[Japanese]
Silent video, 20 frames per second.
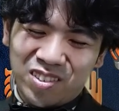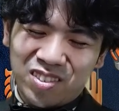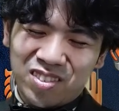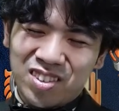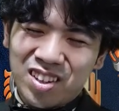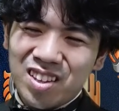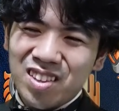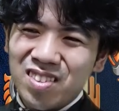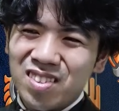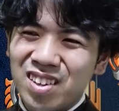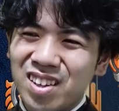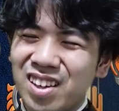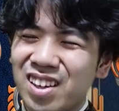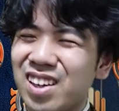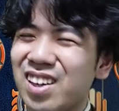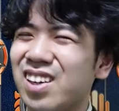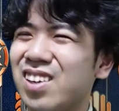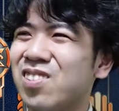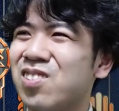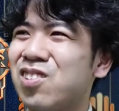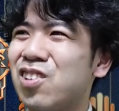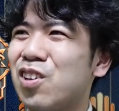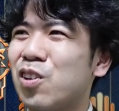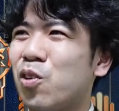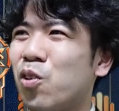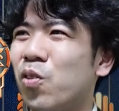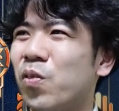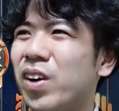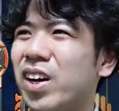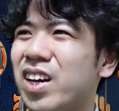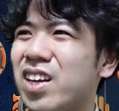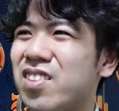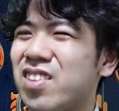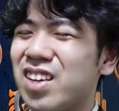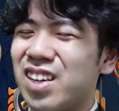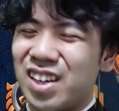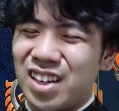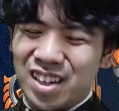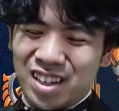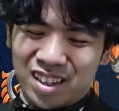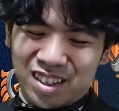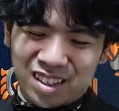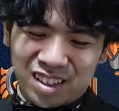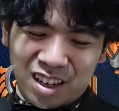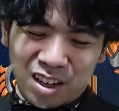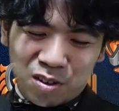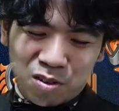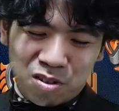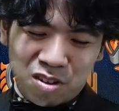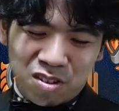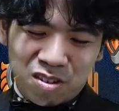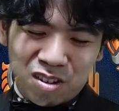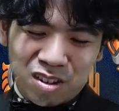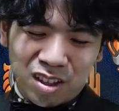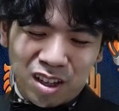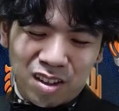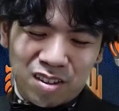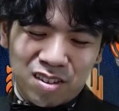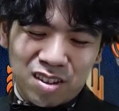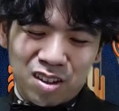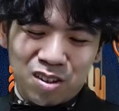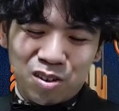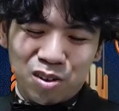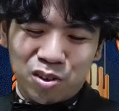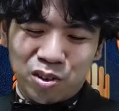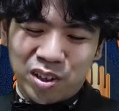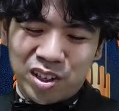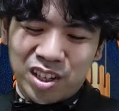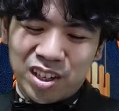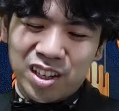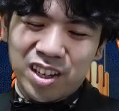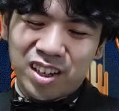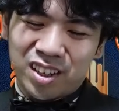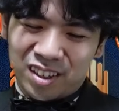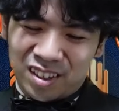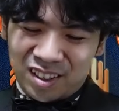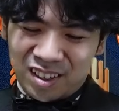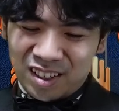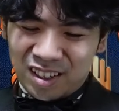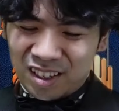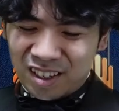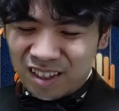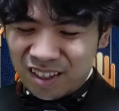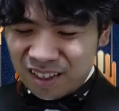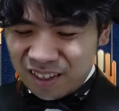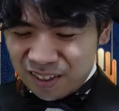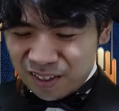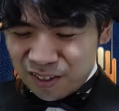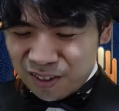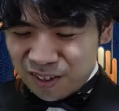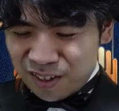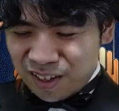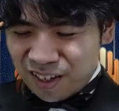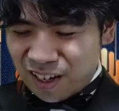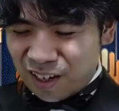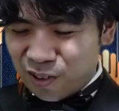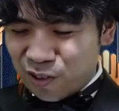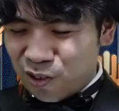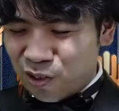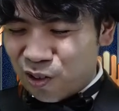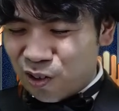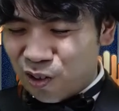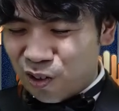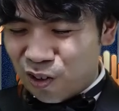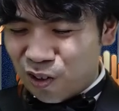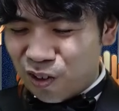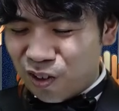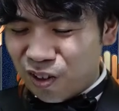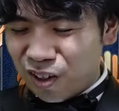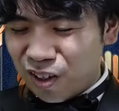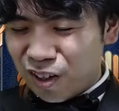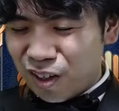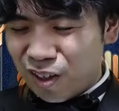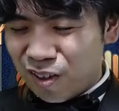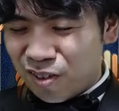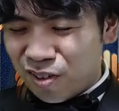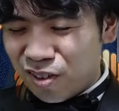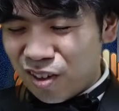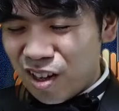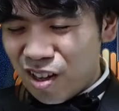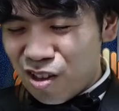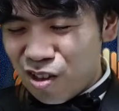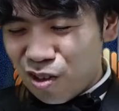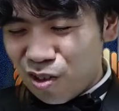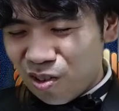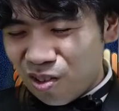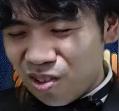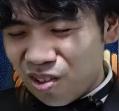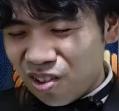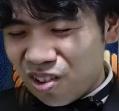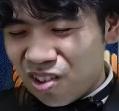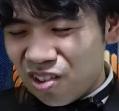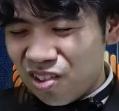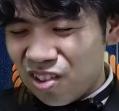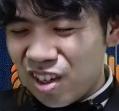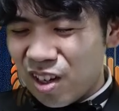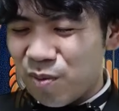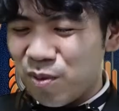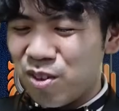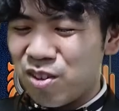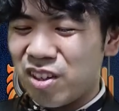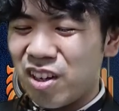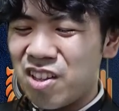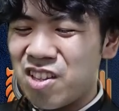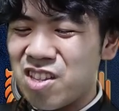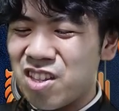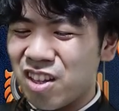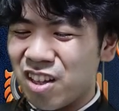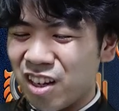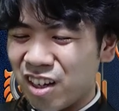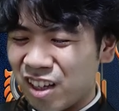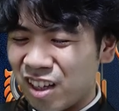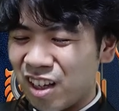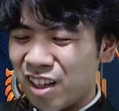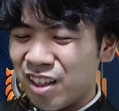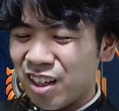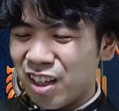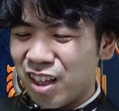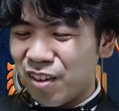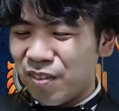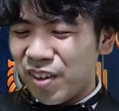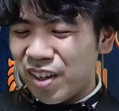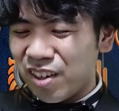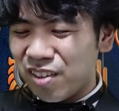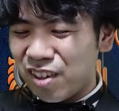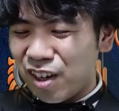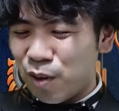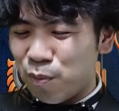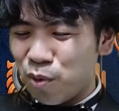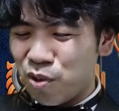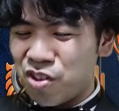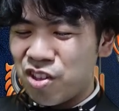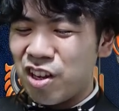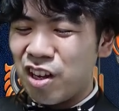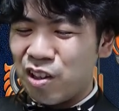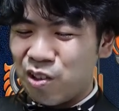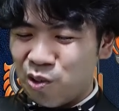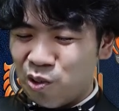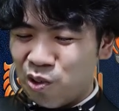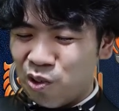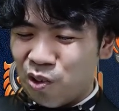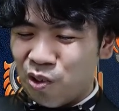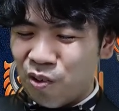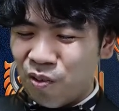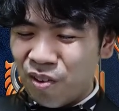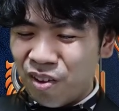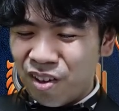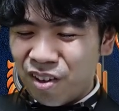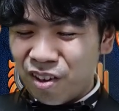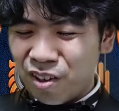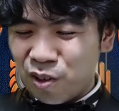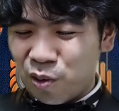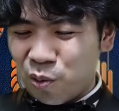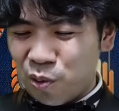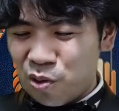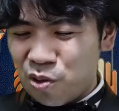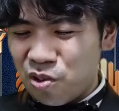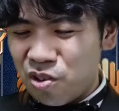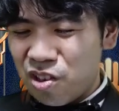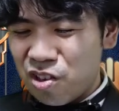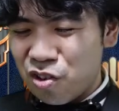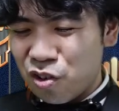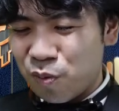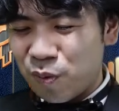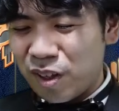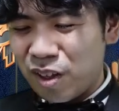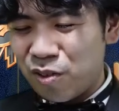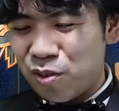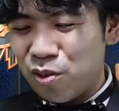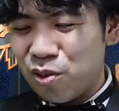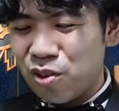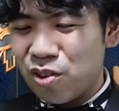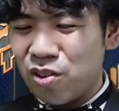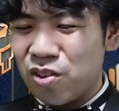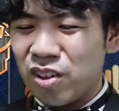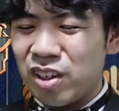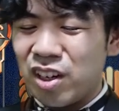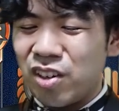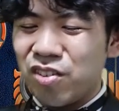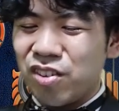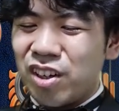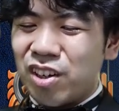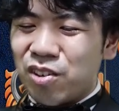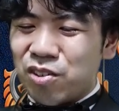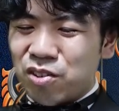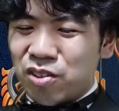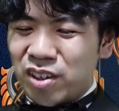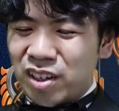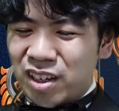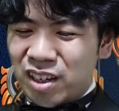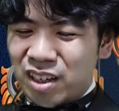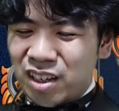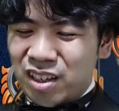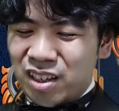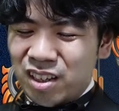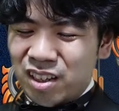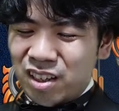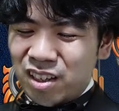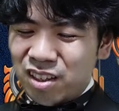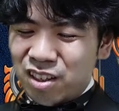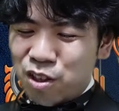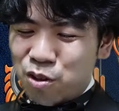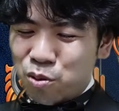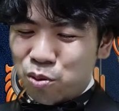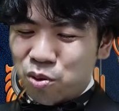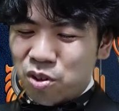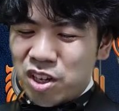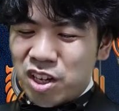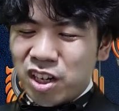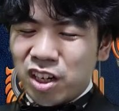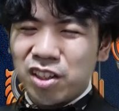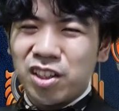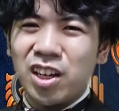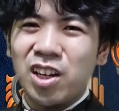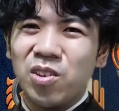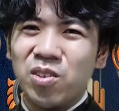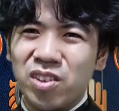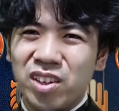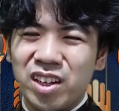全然、普通に5枚じゃ確実に達成するとは言えないから、スレッショルド級には難しいんじゃないかな。7枚ぐらい墓地にないと、5種類以上マナ総量のカードがあるとは、ね、ちょっと言い難いの